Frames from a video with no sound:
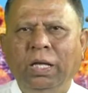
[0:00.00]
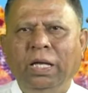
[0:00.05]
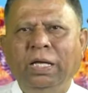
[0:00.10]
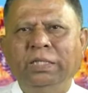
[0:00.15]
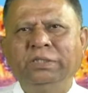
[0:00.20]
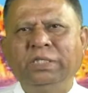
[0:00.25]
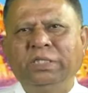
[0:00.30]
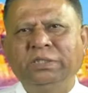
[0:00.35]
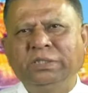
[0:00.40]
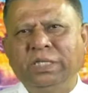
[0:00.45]

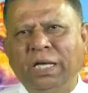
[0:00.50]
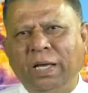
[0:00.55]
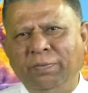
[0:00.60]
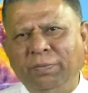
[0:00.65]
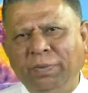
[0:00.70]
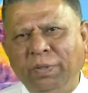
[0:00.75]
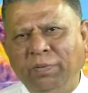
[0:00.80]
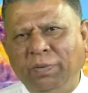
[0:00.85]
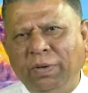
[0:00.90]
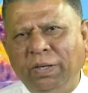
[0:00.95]
ऐसे
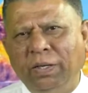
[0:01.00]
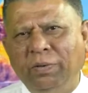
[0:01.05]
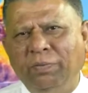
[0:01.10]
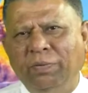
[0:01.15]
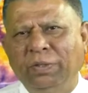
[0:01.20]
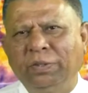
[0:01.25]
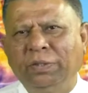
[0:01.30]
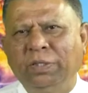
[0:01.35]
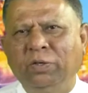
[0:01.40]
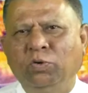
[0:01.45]
सामने वाले
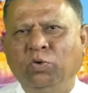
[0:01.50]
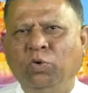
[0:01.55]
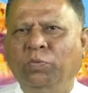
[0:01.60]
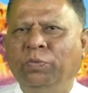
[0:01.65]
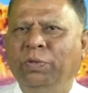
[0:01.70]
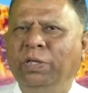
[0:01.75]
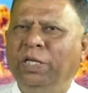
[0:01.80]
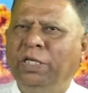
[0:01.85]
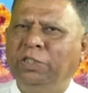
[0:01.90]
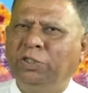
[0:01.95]
व्यक्ति को
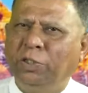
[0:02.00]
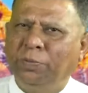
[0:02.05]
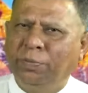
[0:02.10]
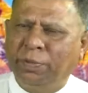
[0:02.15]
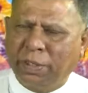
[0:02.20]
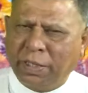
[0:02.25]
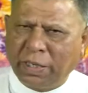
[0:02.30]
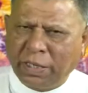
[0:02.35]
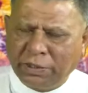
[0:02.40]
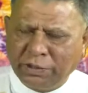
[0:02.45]
भी इसी
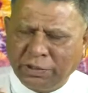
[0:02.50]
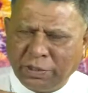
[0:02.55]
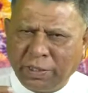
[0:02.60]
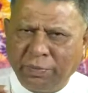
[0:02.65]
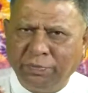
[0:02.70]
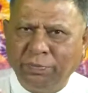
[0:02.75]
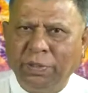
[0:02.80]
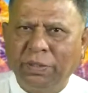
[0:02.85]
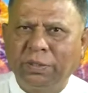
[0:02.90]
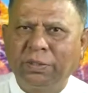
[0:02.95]
प्रकार से
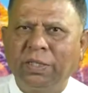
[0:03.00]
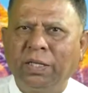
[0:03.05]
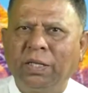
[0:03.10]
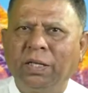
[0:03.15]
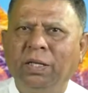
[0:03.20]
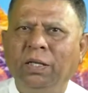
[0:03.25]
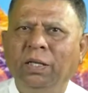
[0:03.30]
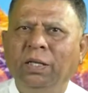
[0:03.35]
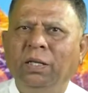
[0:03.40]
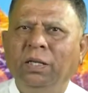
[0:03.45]
आप देखते
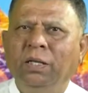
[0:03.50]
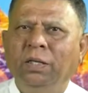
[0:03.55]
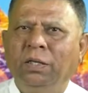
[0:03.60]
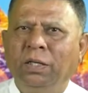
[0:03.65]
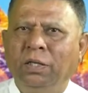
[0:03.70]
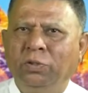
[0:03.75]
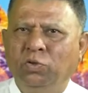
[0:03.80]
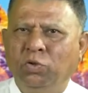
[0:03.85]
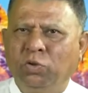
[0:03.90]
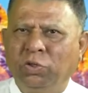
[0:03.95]
हैं कि जो